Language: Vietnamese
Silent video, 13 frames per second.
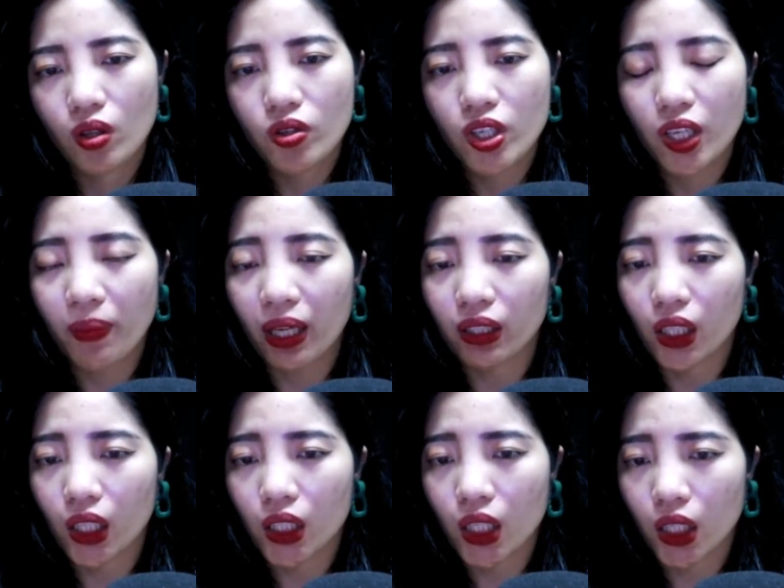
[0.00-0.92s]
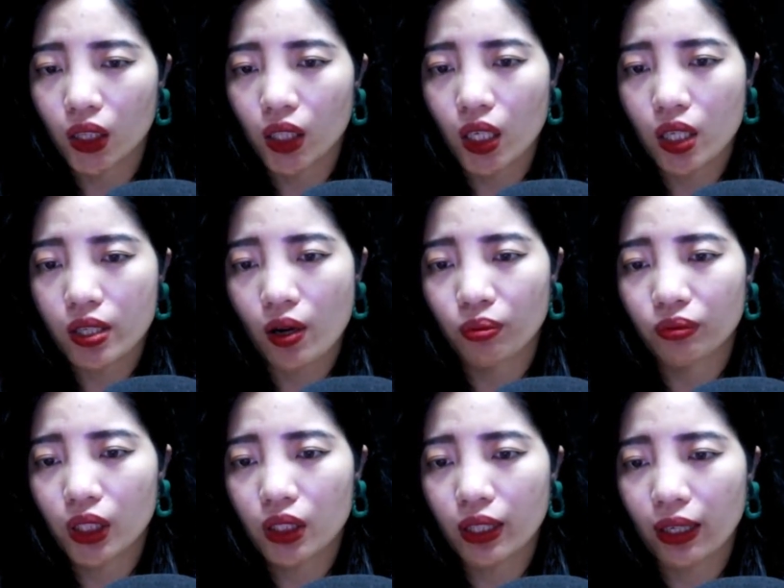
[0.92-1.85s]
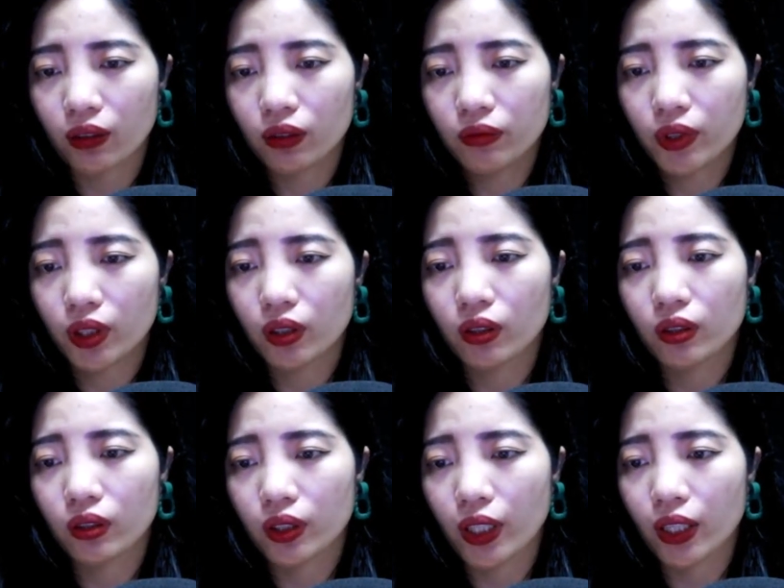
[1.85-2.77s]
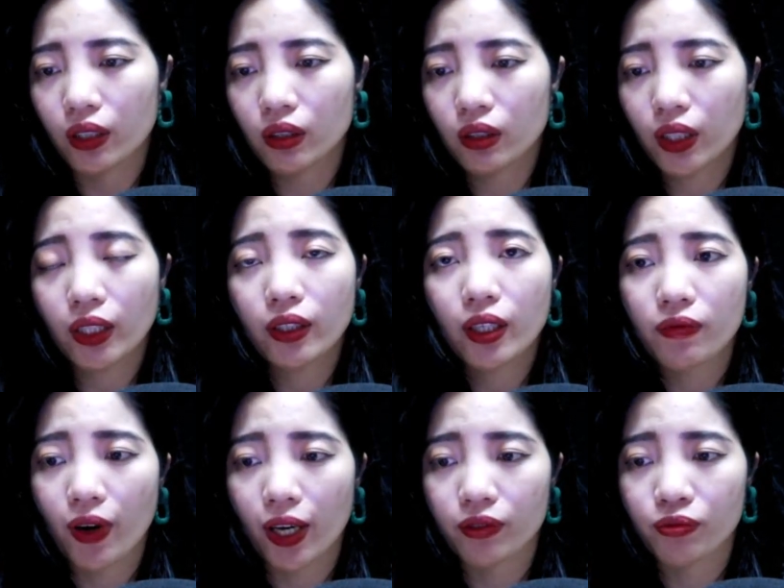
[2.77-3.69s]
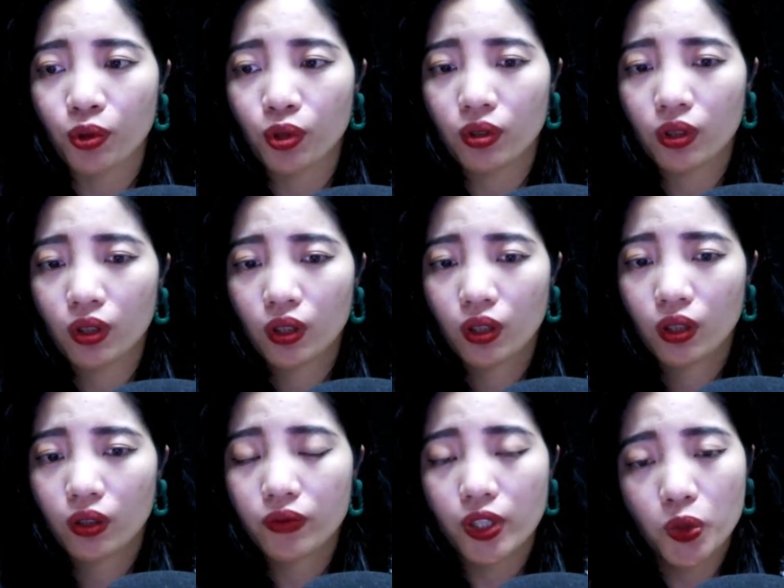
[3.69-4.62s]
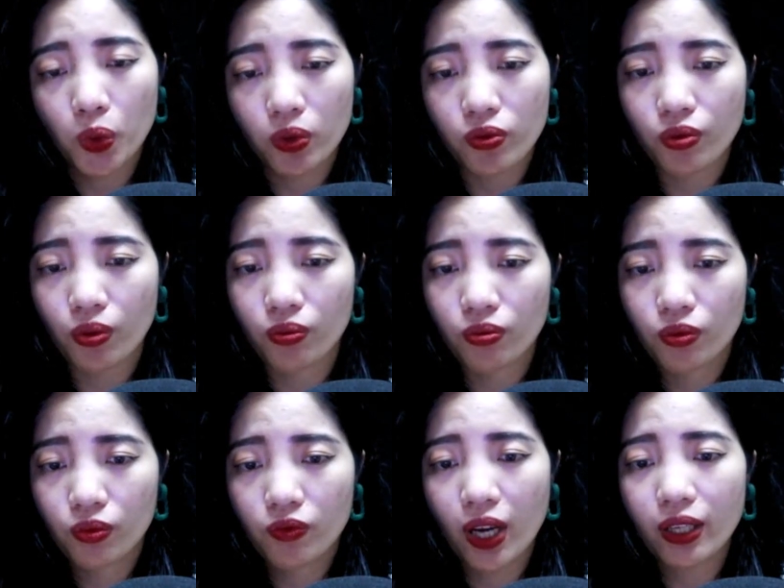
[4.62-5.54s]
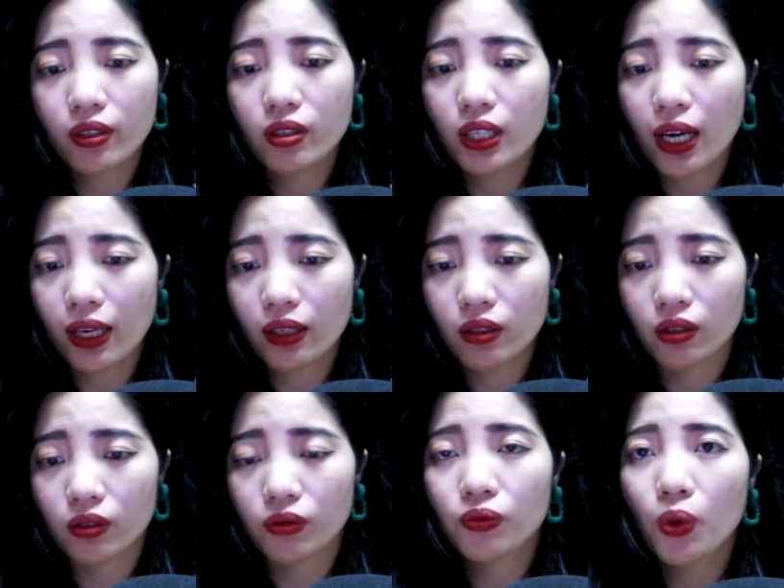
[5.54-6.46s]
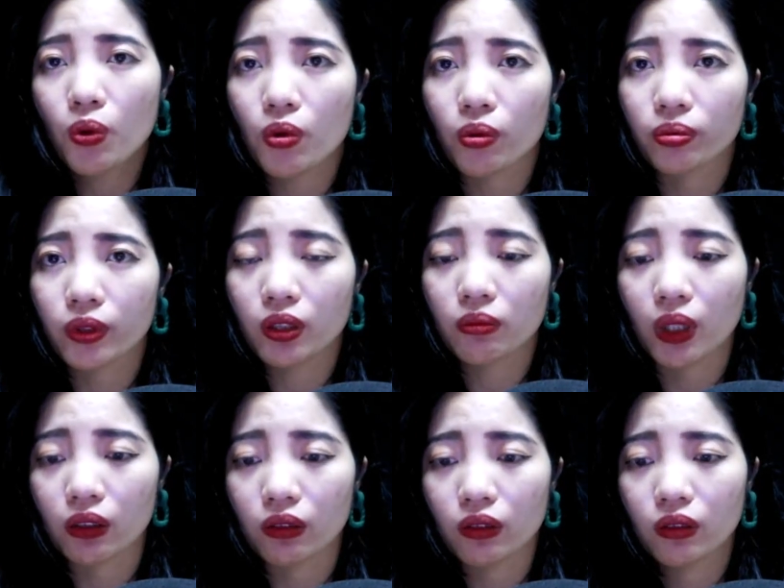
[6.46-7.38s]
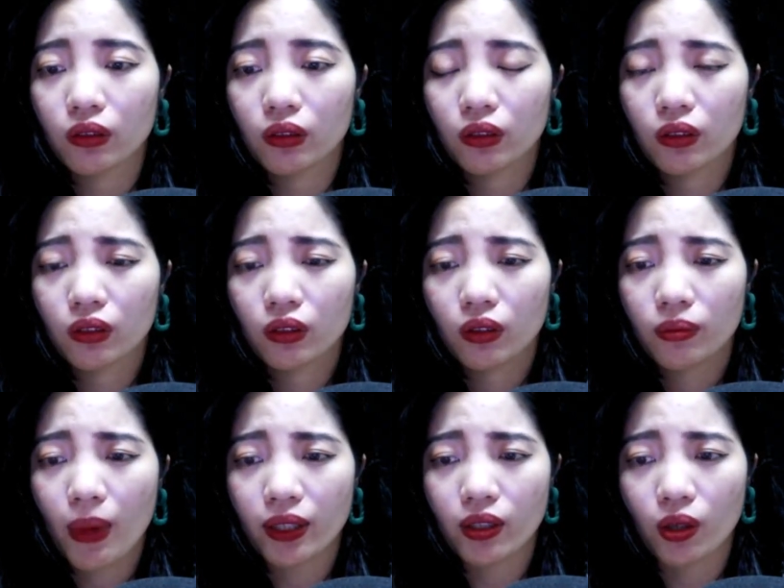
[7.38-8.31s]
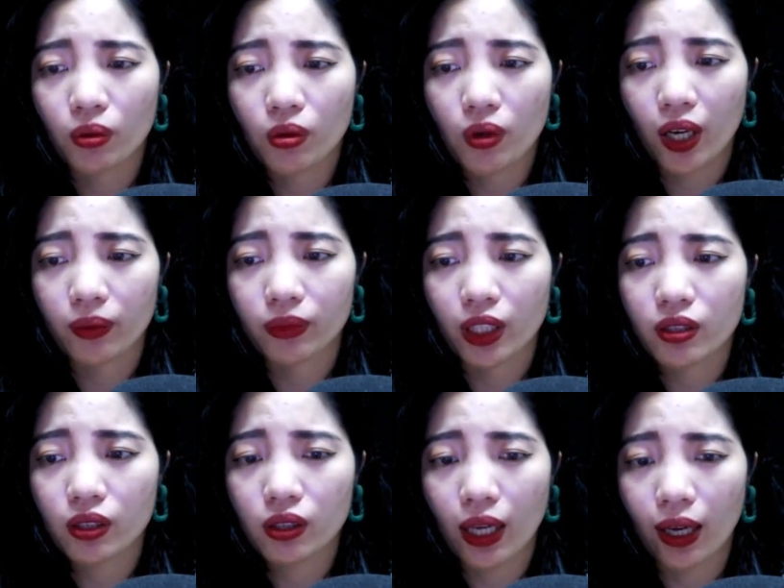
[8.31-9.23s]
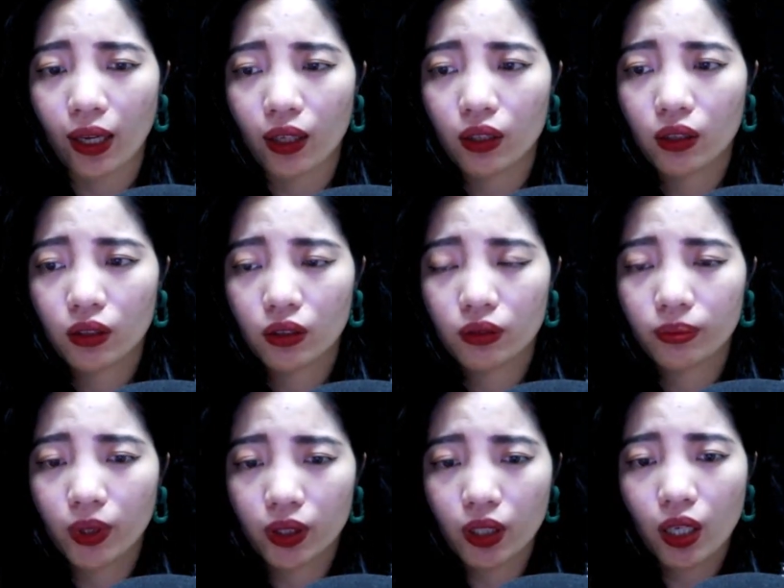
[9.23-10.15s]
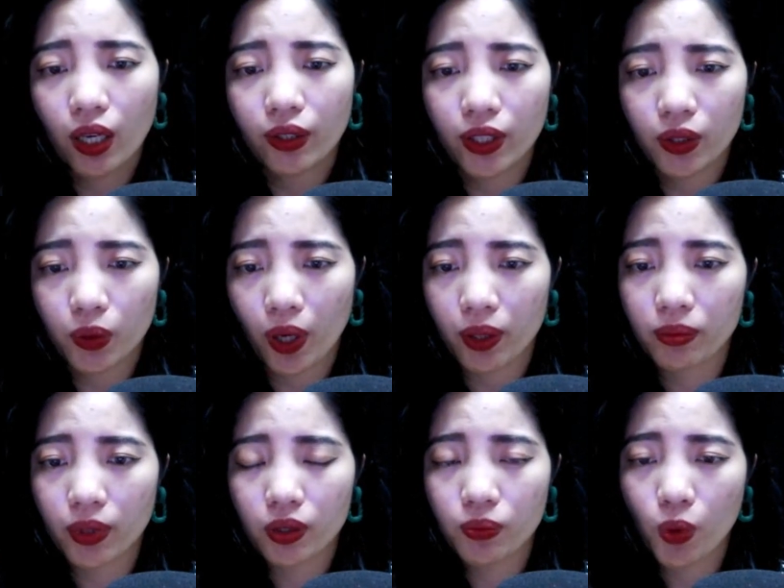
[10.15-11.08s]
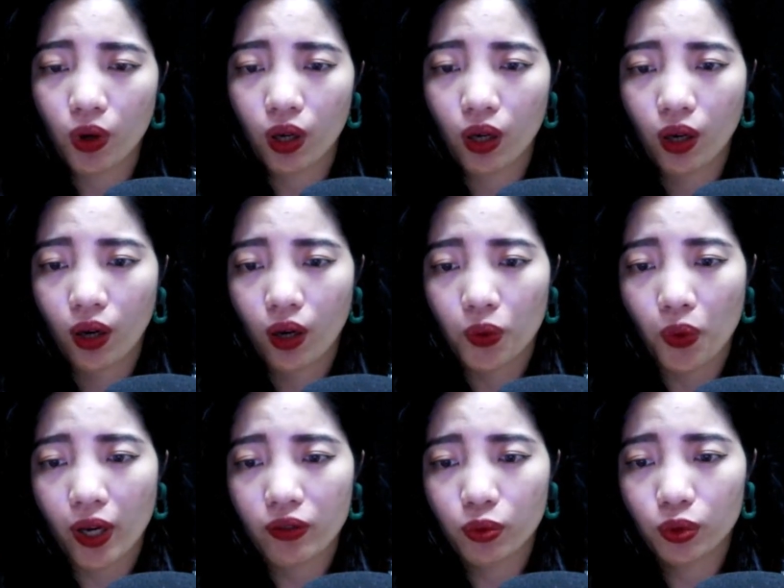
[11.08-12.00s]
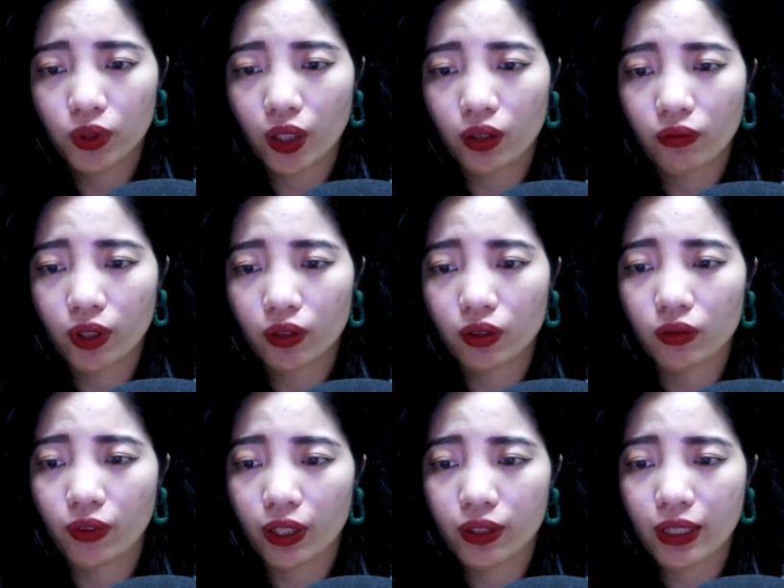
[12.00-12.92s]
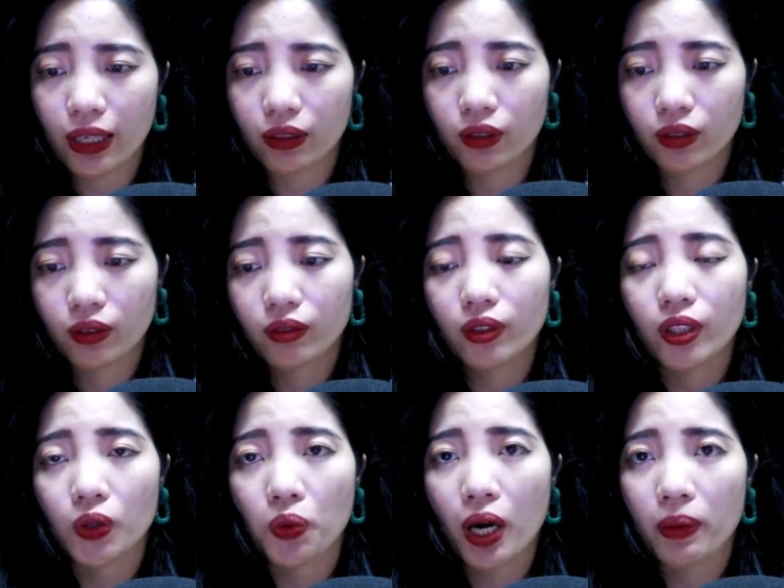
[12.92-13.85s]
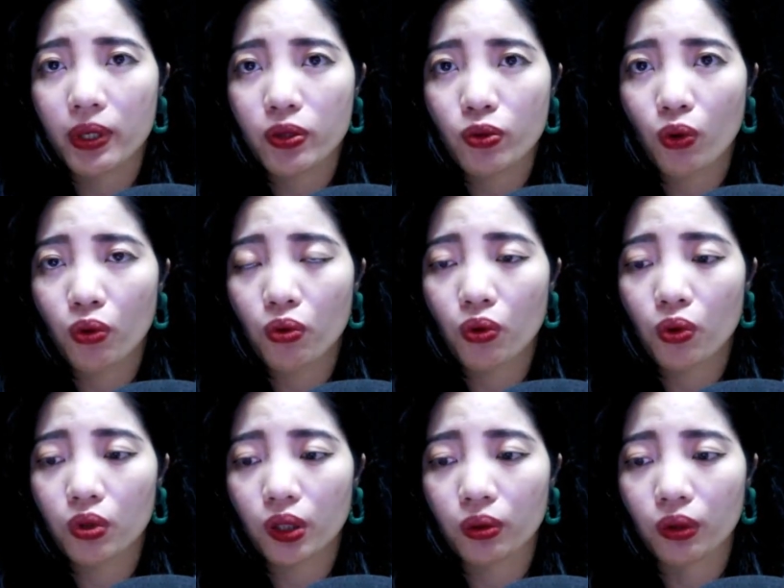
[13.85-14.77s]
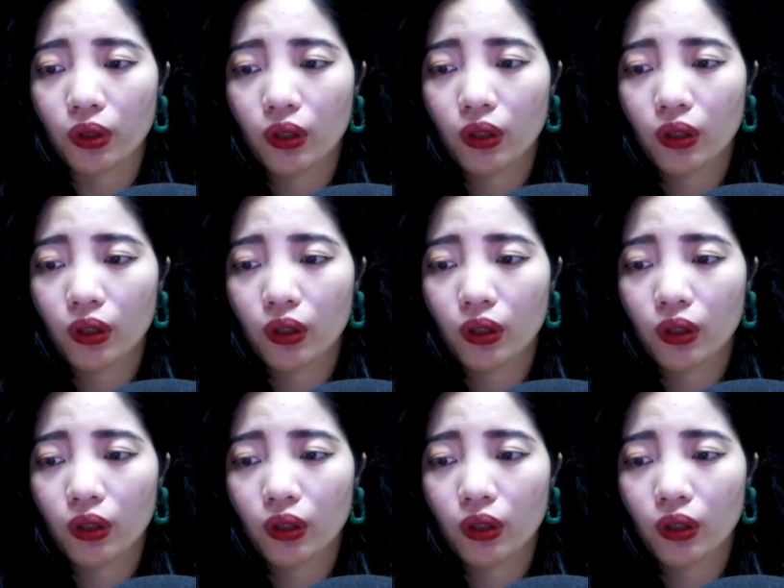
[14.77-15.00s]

Trên màn hình hiển thị dòng tin nhắn vừa được gửi đến cách đây vài phút với nội dung và những icon vô cùng thân mật. Ban đầu cô cảm thấy rất lạ bởi đây là điện thoại mới mua ngoài Vũ Thần và Tử Văn Gian thì có ai biết số của cô đâu.